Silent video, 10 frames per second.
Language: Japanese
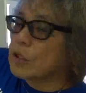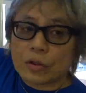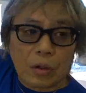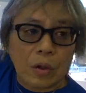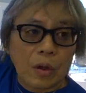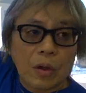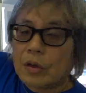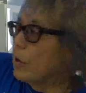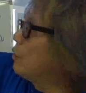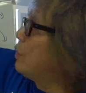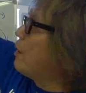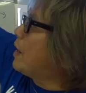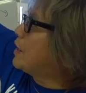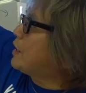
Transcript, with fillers: こでしょ上は